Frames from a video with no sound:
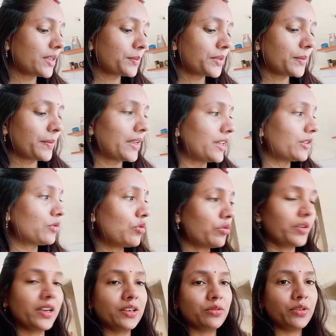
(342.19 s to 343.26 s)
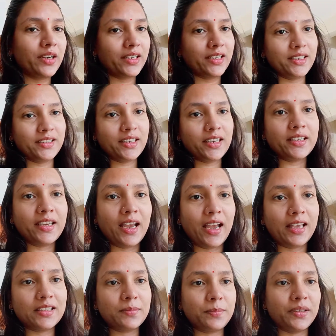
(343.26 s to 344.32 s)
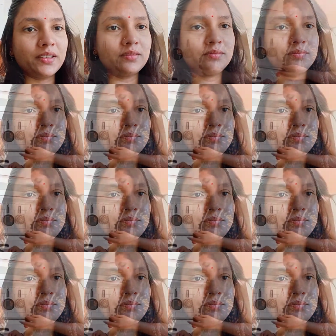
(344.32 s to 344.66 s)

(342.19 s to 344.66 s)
सबसे पहले कुकर को रखेंगे गैस पे